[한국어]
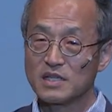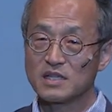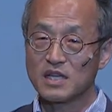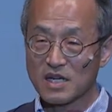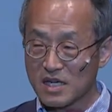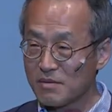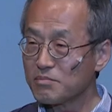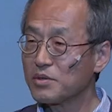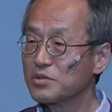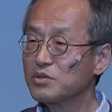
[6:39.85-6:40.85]

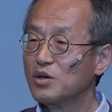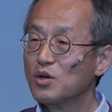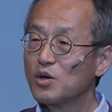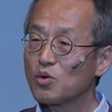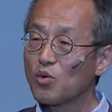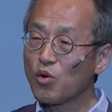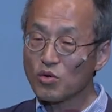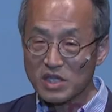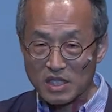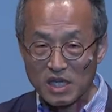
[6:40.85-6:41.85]
딱한번
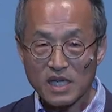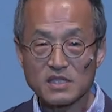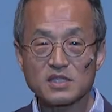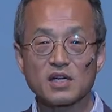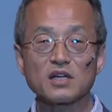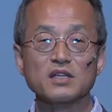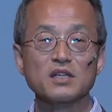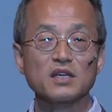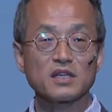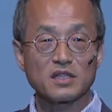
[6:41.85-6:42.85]
코끼리 한
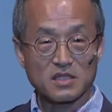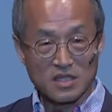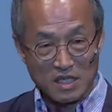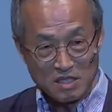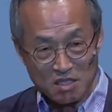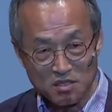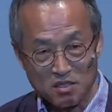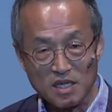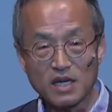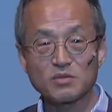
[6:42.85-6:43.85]
쌍이 자식을
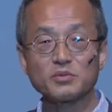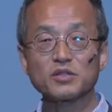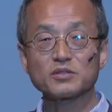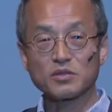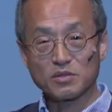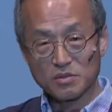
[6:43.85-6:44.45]
낳으면